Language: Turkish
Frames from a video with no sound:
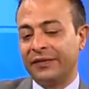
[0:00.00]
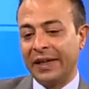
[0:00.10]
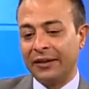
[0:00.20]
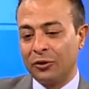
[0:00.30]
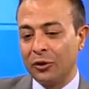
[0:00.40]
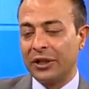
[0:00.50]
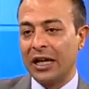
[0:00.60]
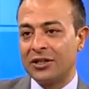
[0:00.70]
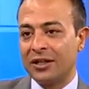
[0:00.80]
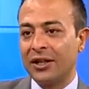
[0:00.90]
ve Türk
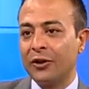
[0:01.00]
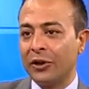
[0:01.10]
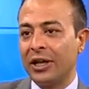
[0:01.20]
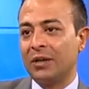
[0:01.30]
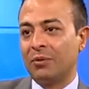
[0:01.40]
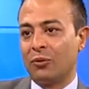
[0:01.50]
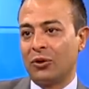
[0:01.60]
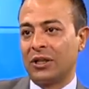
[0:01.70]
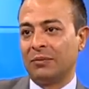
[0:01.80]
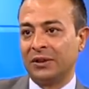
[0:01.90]
gençlerine yönelik bir
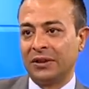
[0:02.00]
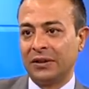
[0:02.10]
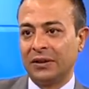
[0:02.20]
programdı.